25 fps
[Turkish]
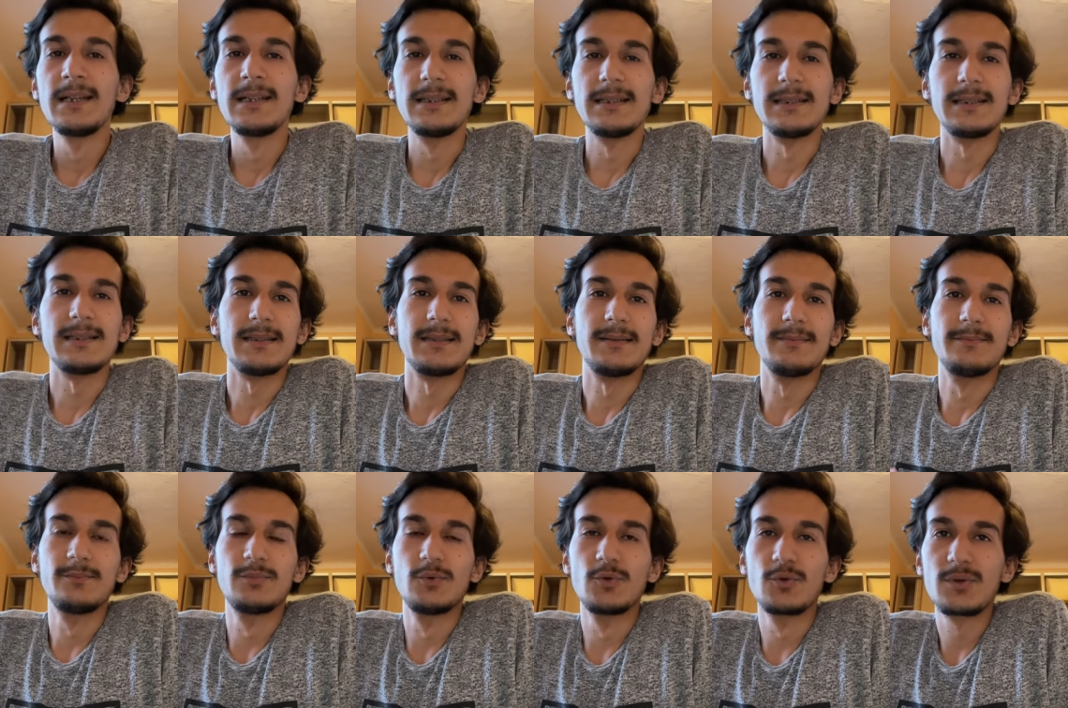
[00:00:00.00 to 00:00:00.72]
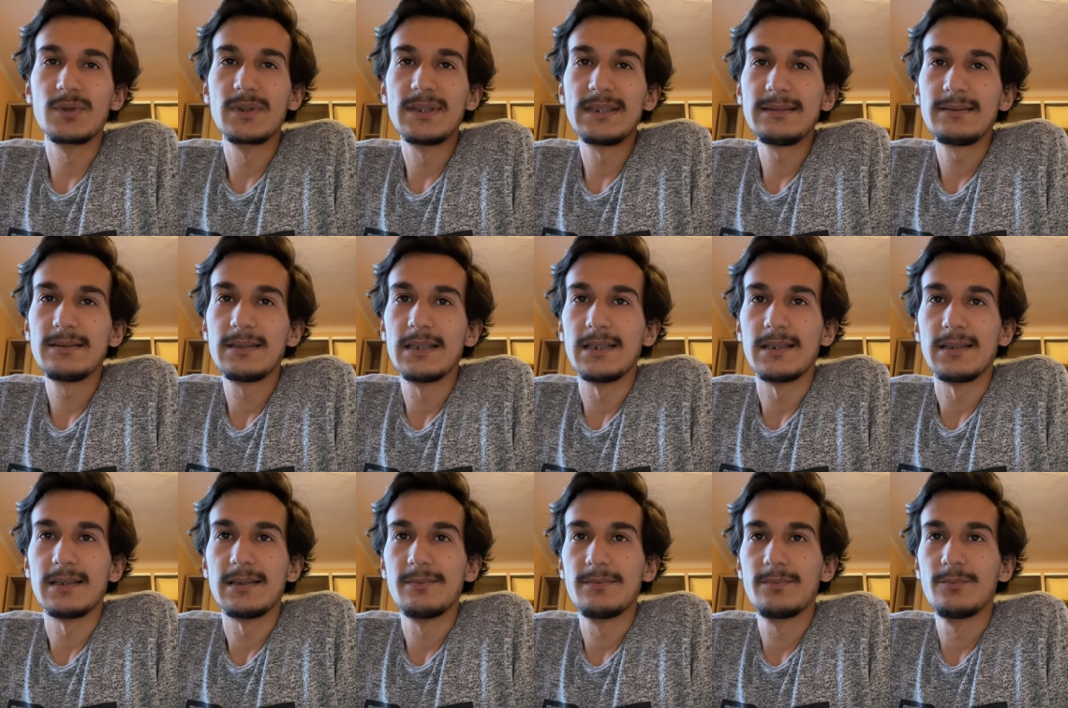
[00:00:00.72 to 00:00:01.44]
Ee, burada
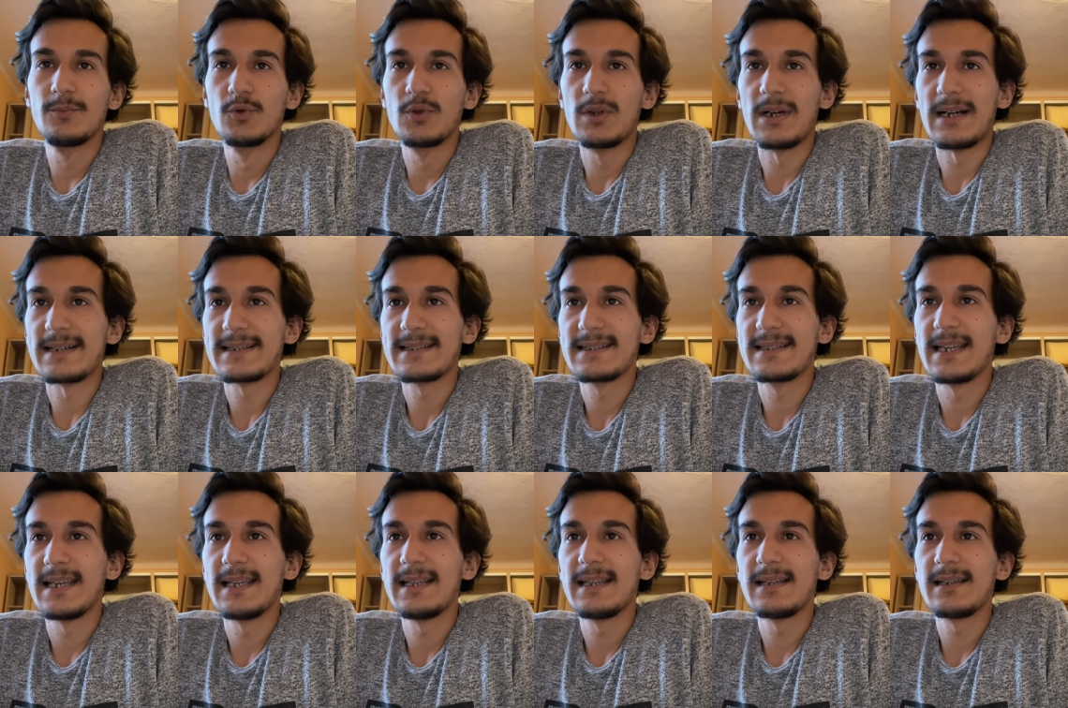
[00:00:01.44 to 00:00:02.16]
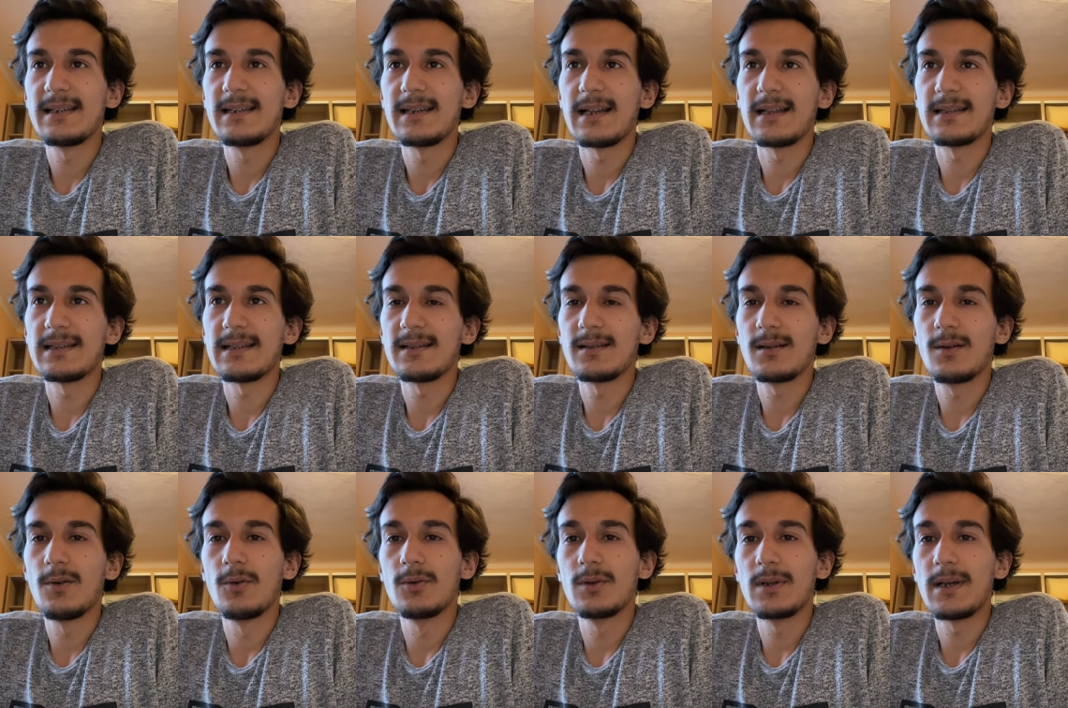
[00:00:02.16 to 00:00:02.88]
e, bu tarz şeyleri
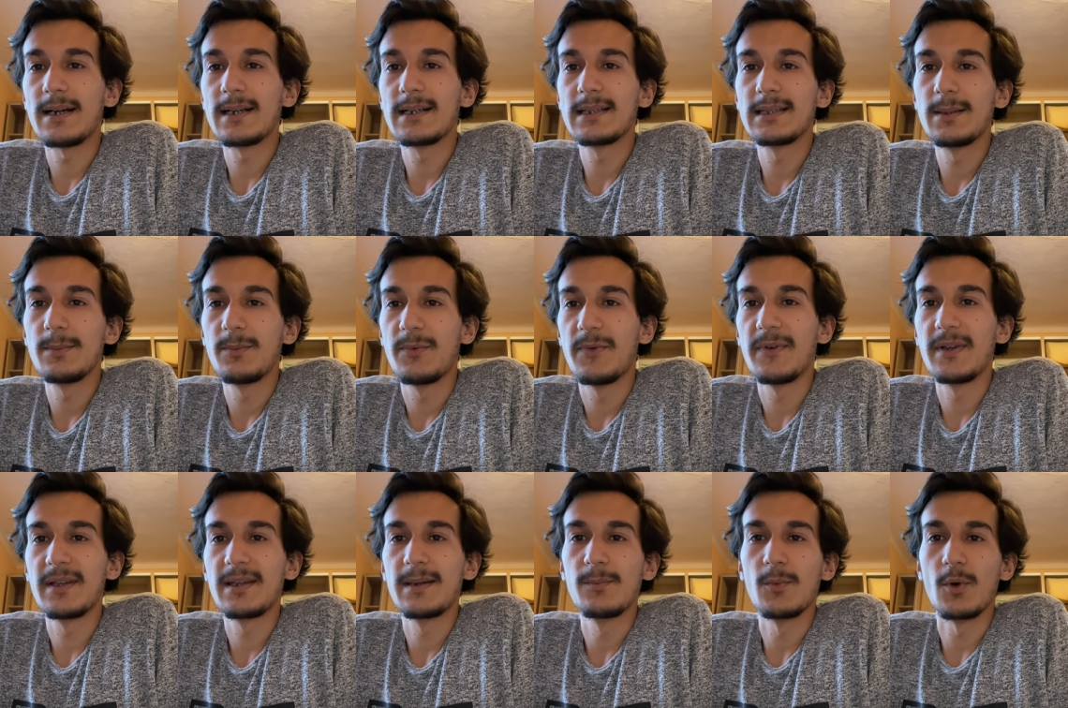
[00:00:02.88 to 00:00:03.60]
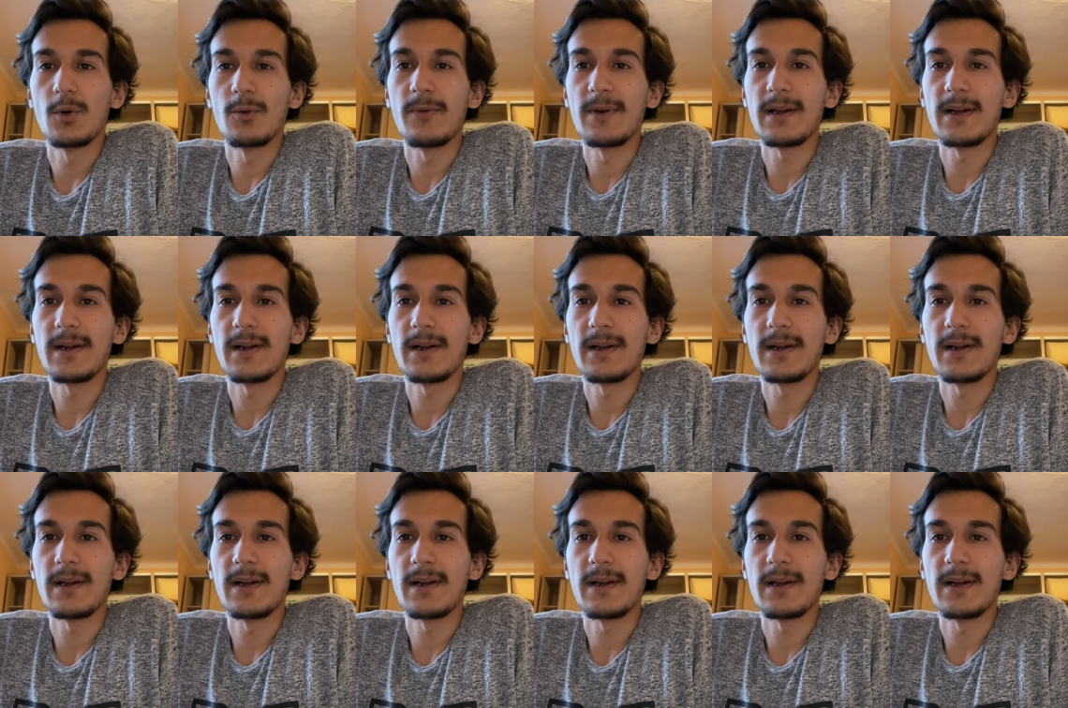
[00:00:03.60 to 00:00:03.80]
neden koydu hakkında bir fikrim yok.